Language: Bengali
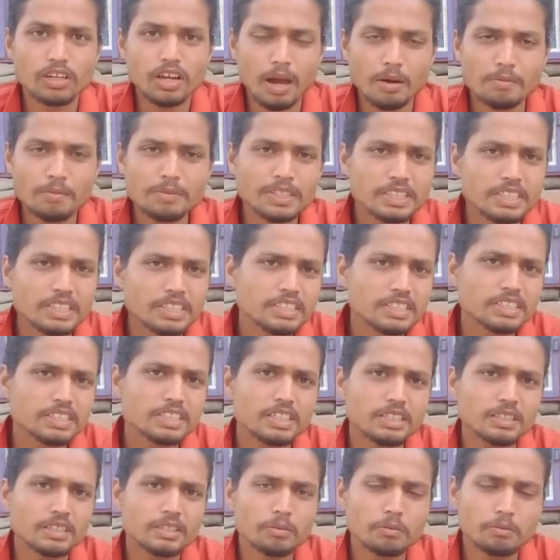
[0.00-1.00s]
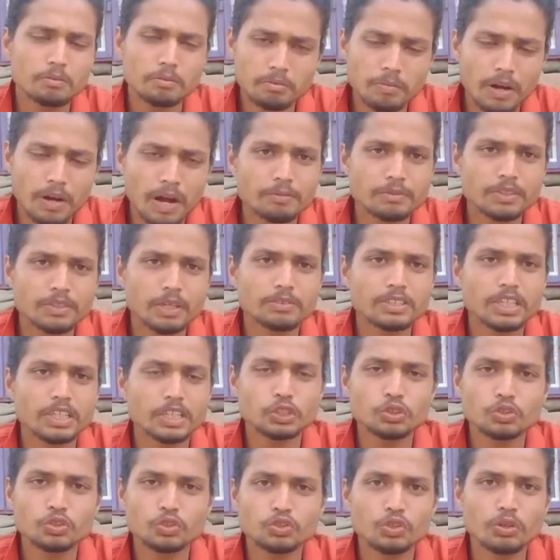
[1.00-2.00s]
আমি নিজে ভাবতাম যে
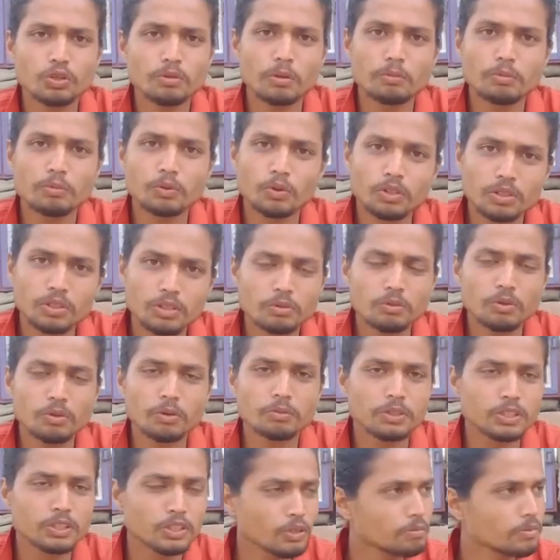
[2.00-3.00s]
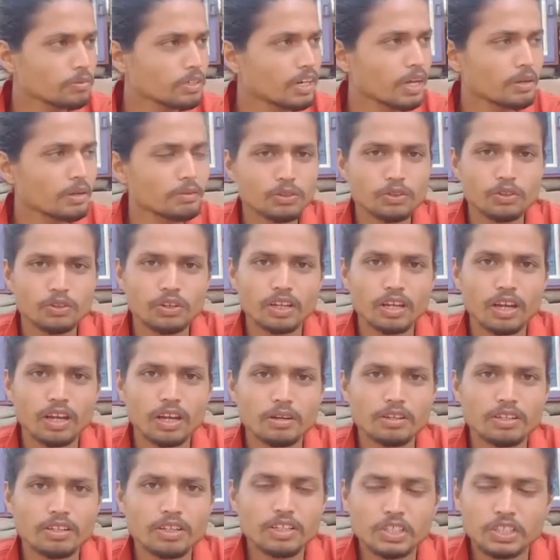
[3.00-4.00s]
এত সুন্দরভাবে ওই রকম কীরকম ড্রাইভিং করে
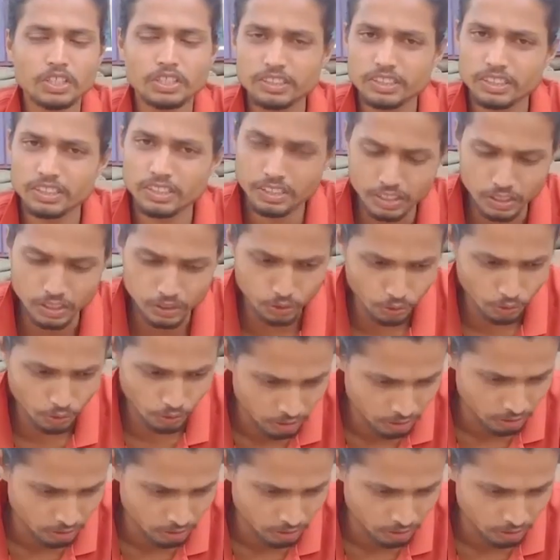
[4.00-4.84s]
যে যেহেতু